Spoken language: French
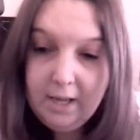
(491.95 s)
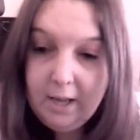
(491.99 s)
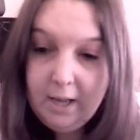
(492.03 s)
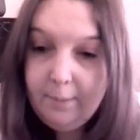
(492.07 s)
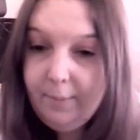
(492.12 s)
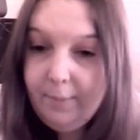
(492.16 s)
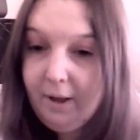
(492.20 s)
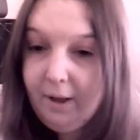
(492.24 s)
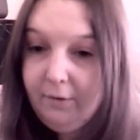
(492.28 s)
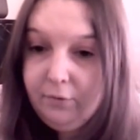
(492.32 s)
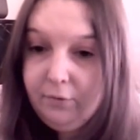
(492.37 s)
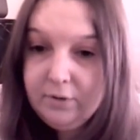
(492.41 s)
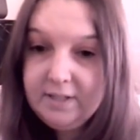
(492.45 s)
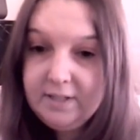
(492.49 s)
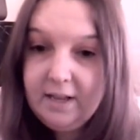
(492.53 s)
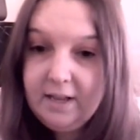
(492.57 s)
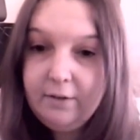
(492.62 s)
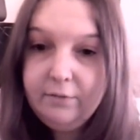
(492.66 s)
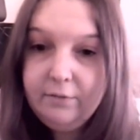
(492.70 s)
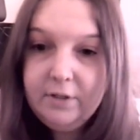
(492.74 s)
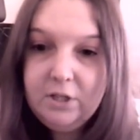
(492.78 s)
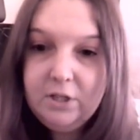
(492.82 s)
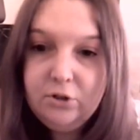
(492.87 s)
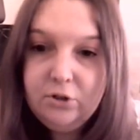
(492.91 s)
par vos
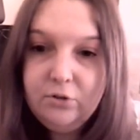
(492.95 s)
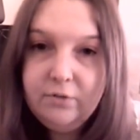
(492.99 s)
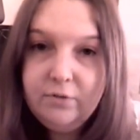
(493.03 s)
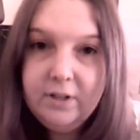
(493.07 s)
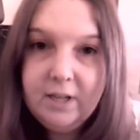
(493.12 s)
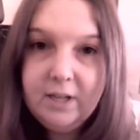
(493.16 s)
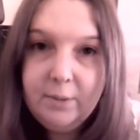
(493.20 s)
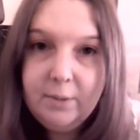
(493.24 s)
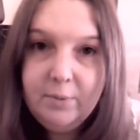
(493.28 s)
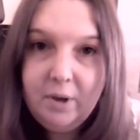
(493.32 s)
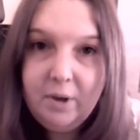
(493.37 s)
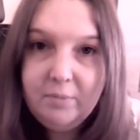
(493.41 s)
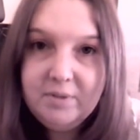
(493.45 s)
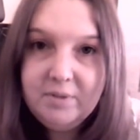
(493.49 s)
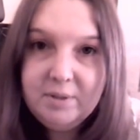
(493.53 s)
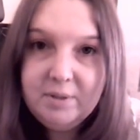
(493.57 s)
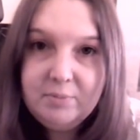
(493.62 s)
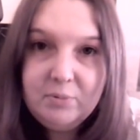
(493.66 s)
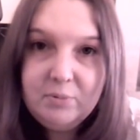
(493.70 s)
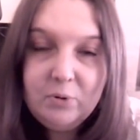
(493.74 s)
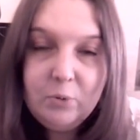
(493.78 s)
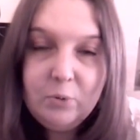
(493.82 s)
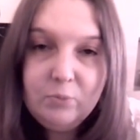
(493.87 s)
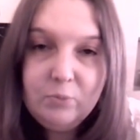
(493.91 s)
avis, je verrai bien un petit
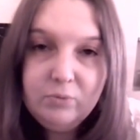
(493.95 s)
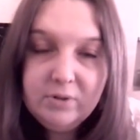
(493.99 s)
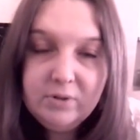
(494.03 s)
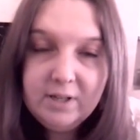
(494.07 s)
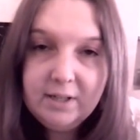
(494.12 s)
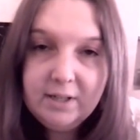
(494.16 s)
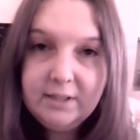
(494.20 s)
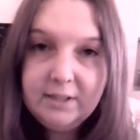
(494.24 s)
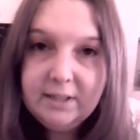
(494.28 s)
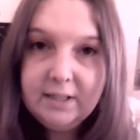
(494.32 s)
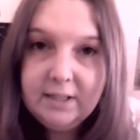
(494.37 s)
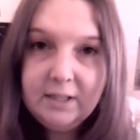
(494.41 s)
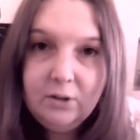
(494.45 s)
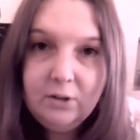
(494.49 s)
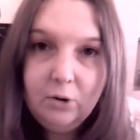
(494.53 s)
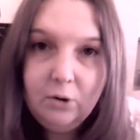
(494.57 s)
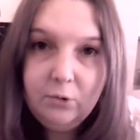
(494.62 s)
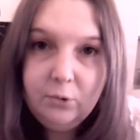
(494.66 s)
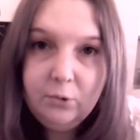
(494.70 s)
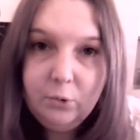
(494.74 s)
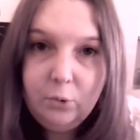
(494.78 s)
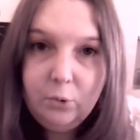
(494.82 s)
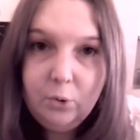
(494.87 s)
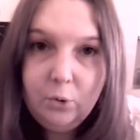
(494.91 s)
peu le bouquin qui
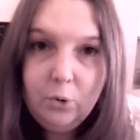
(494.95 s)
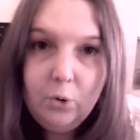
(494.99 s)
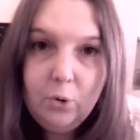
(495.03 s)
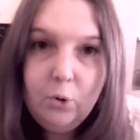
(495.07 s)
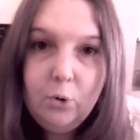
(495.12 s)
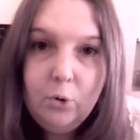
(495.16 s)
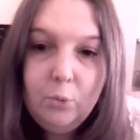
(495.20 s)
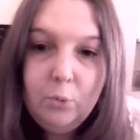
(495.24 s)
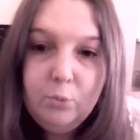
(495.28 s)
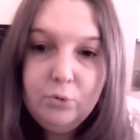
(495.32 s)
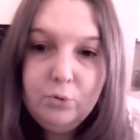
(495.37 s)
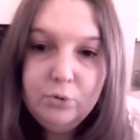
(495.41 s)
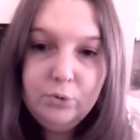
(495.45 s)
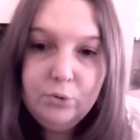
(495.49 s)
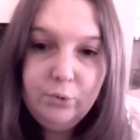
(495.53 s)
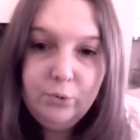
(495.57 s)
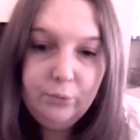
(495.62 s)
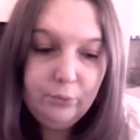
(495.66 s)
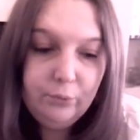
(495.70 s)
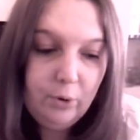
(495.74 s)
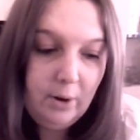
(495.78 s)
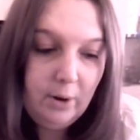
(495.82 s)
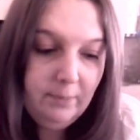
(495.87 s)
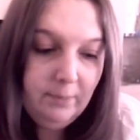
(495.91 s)
récolte le, plus de
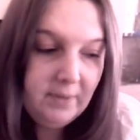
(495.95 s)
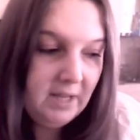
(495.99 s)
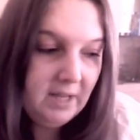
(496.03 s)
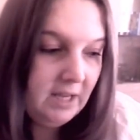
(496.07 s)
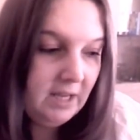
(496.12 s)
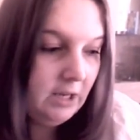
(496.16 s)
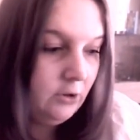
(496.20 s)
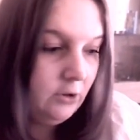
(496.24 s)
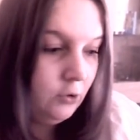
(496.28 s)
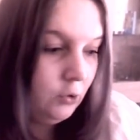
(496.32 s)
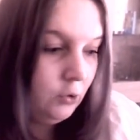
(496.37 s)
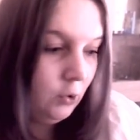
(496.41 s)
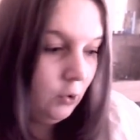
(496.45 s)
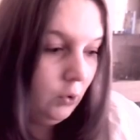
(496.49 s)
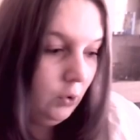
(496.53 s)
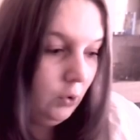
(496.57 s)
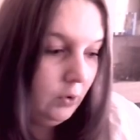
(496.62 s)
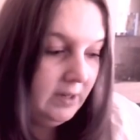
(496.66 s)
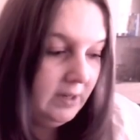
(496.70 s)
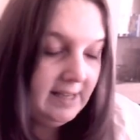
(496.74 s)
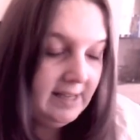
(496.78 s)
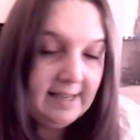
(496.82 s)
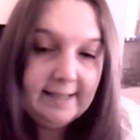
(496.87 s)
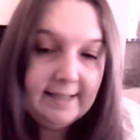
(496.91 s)
voix et je le
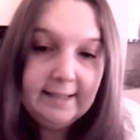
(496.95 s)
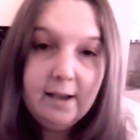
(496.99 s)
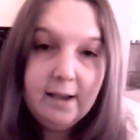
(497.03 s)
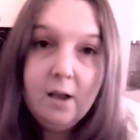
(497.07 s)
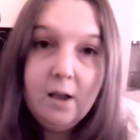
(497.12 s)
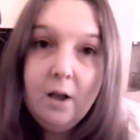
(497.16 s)
lirai.